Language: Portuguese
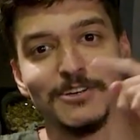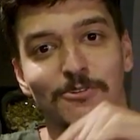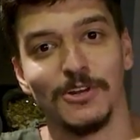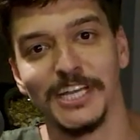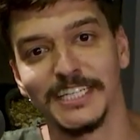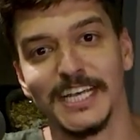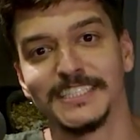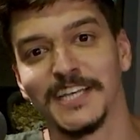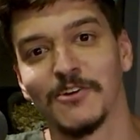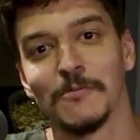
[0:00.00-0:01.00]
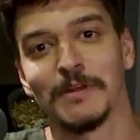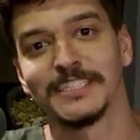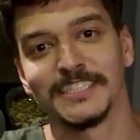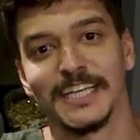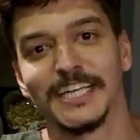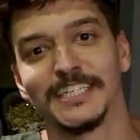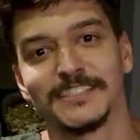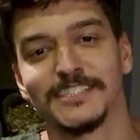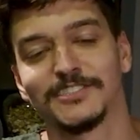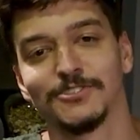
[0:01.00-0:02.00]
O link da resenha completa tá aqui na
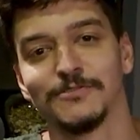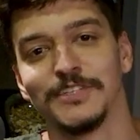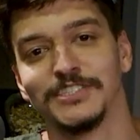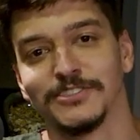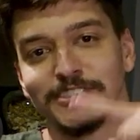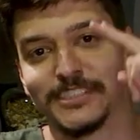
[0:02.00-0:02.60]
descrição do vídeo.